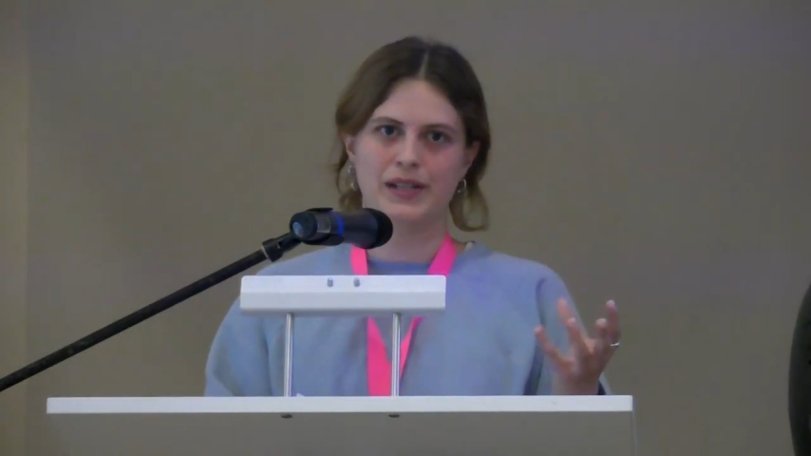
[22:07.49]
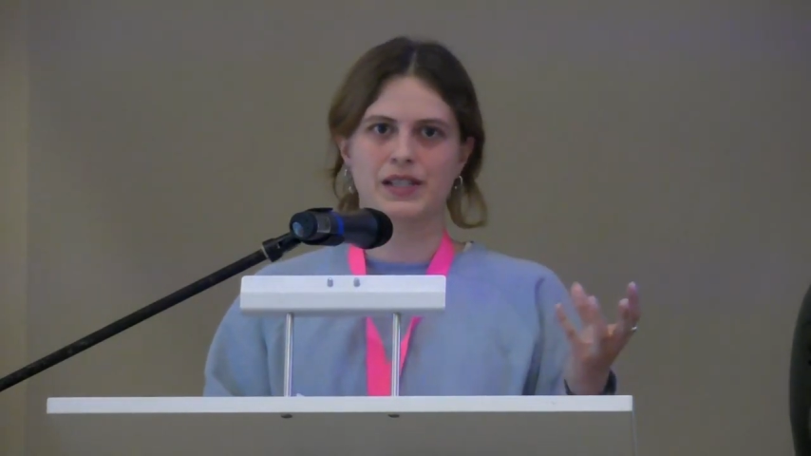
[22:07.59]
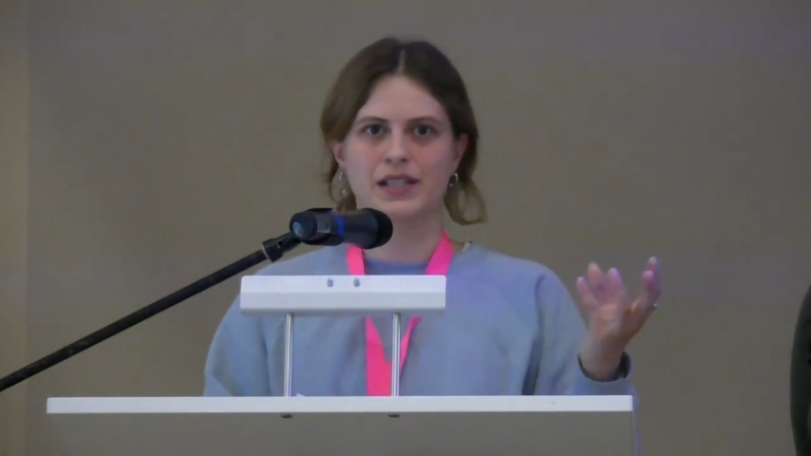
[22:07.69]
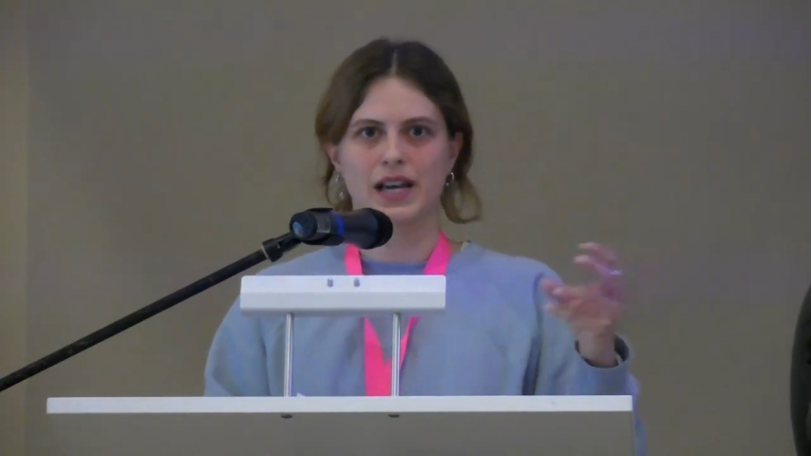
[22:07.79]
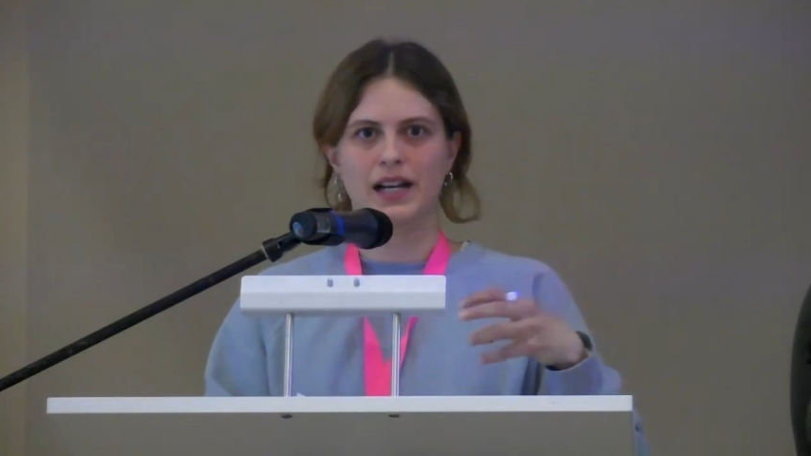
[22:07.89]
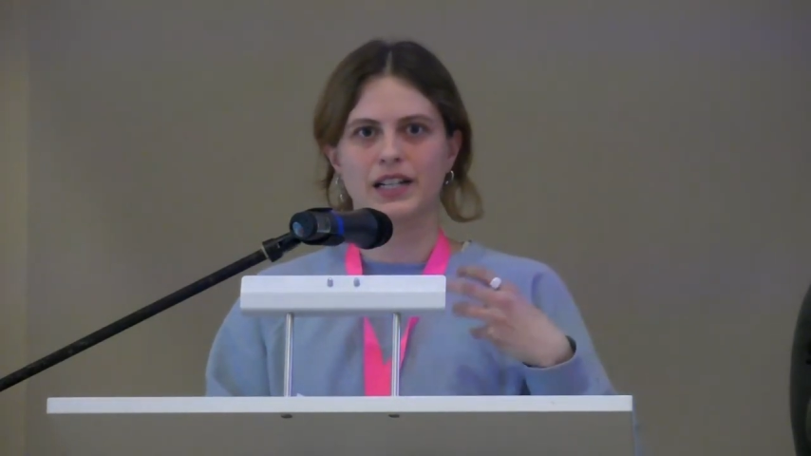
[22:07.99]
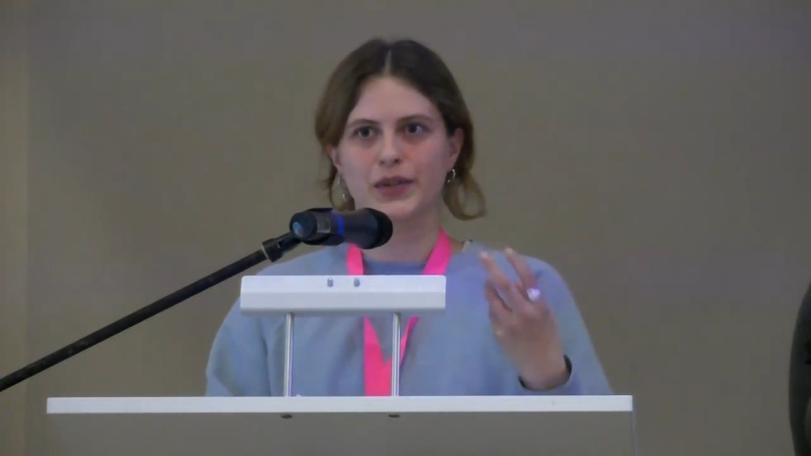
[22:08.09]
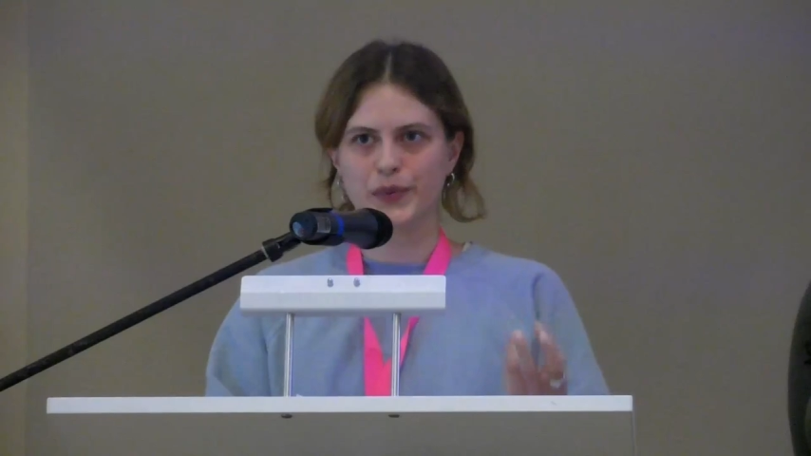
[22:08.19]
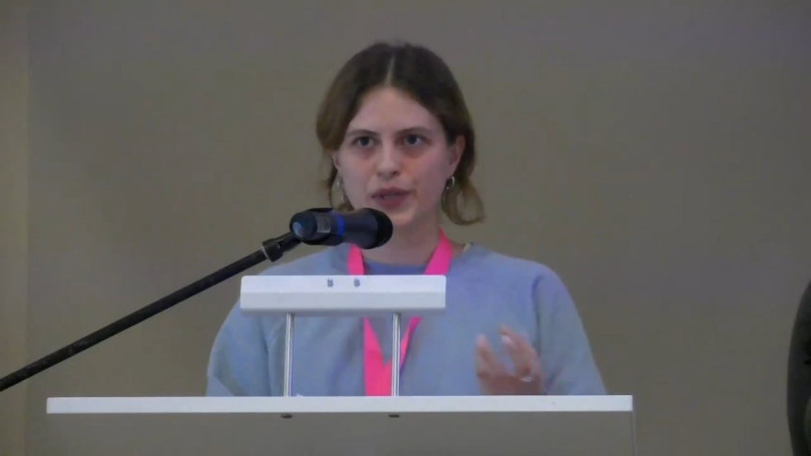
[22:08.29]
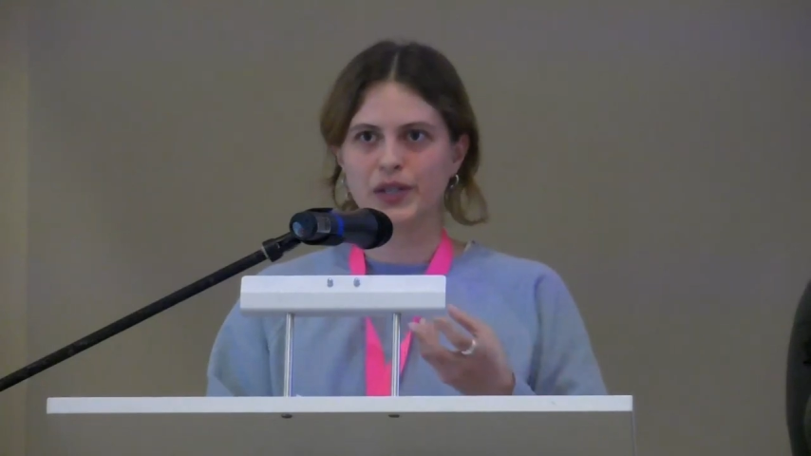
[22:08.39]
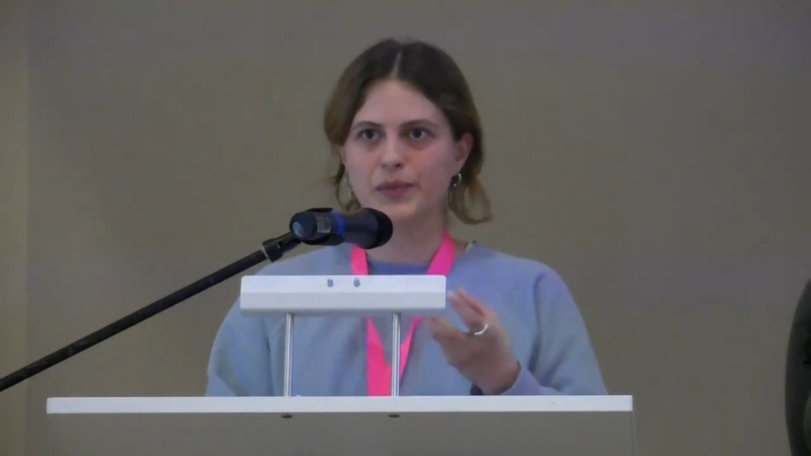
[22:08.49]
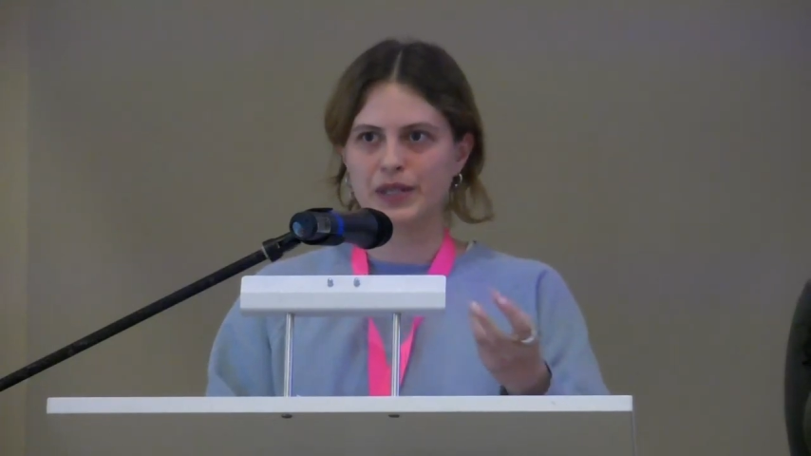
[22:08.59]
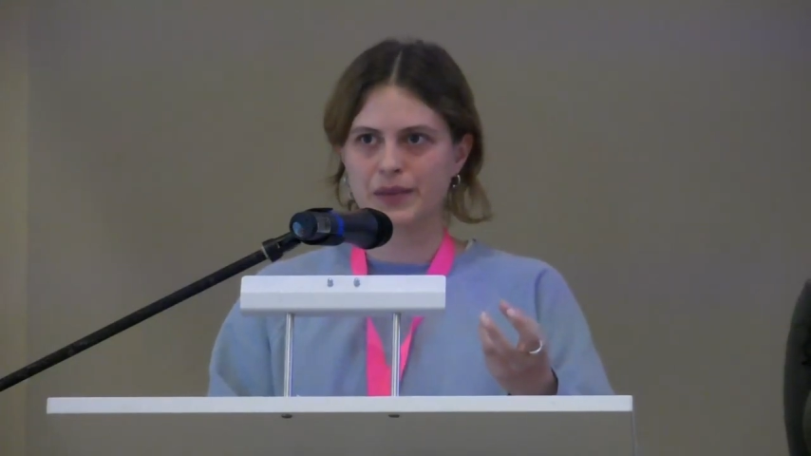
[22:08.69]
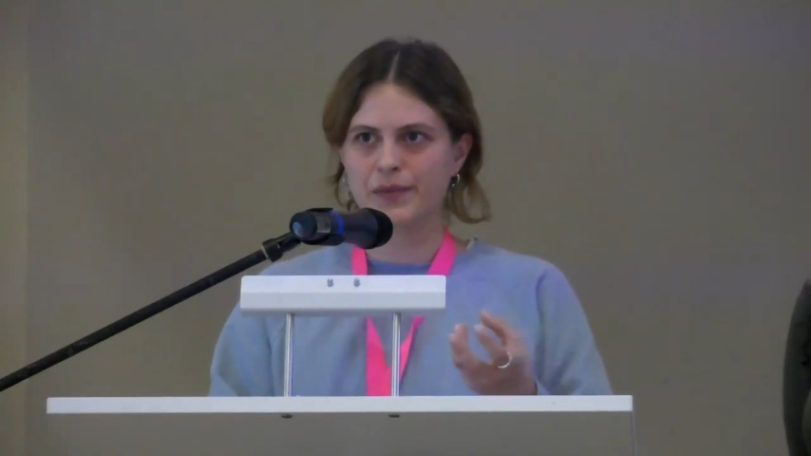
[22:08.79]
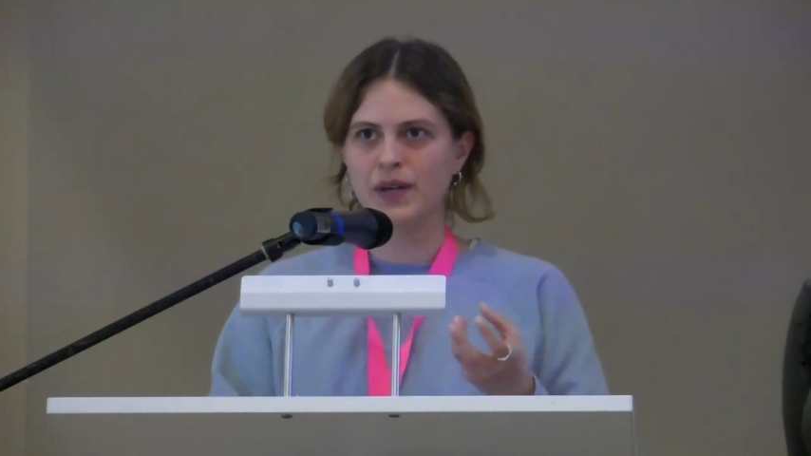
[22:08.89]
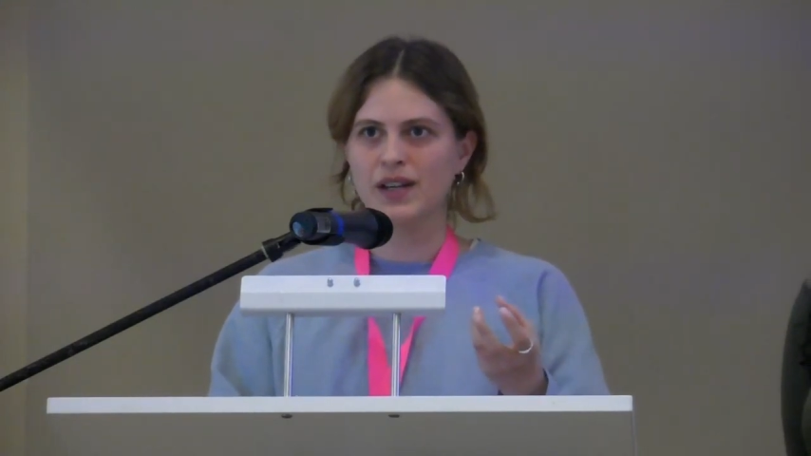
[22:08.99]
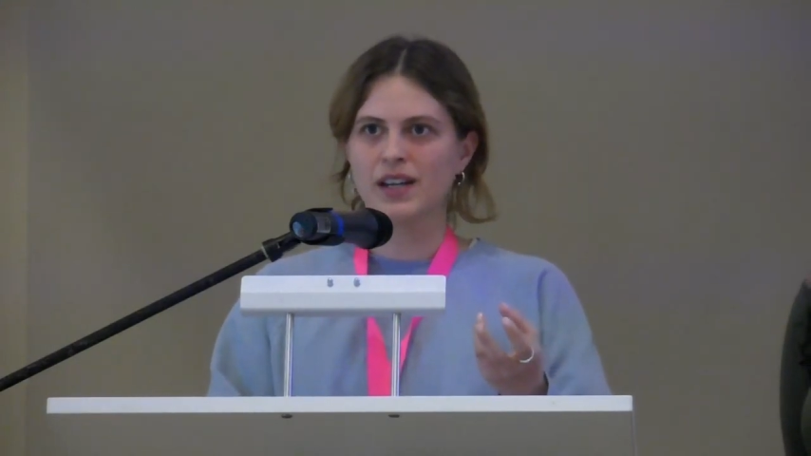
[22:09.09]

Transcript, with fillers: sich eigentlich wirklich mit dem